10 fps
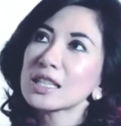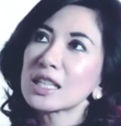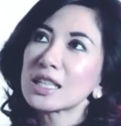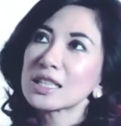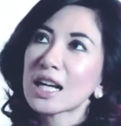
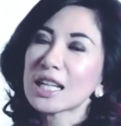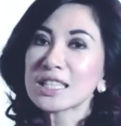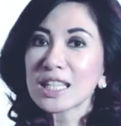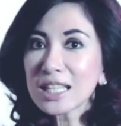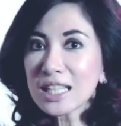eh,
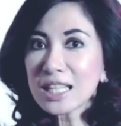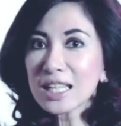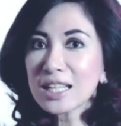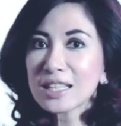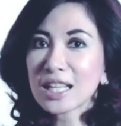sakit
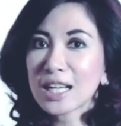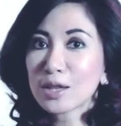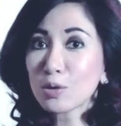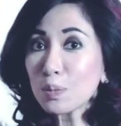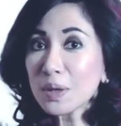sendi,
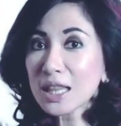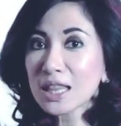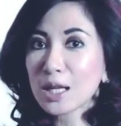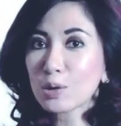sakit tumit.